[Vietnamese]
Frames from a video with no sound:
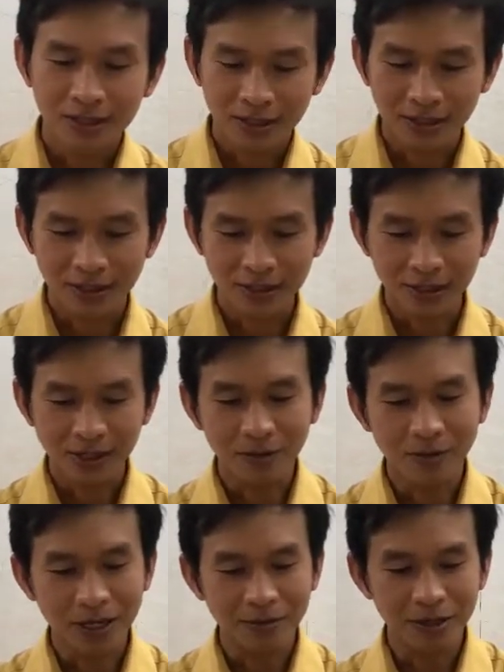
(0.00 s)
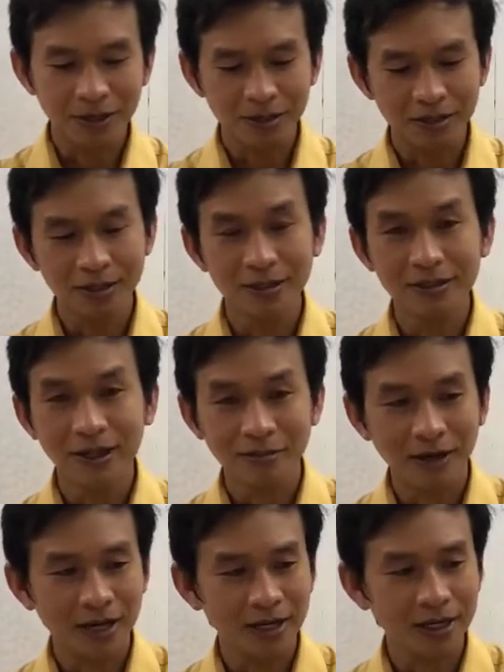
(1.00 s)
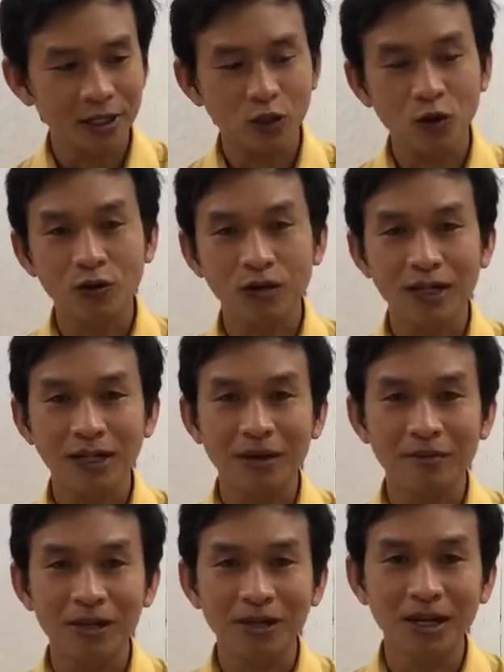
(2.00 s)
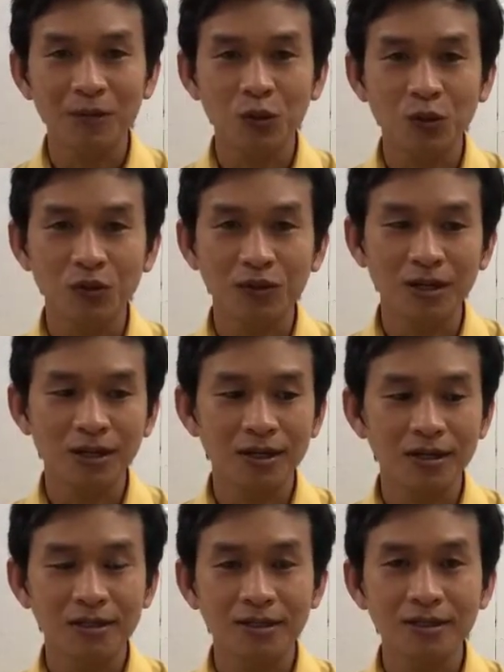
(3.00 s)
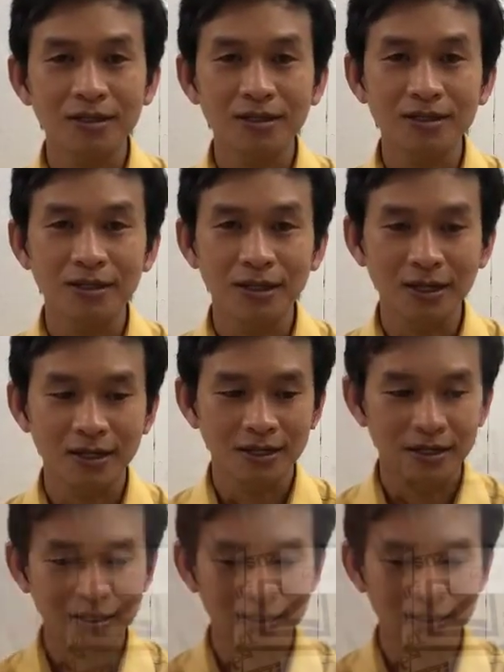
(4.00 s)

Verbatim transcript: ờ, Clip hôm nay mình ờ, hướng dẫn bạn cách chọn cái cảm biến áp suất ờ, nước ha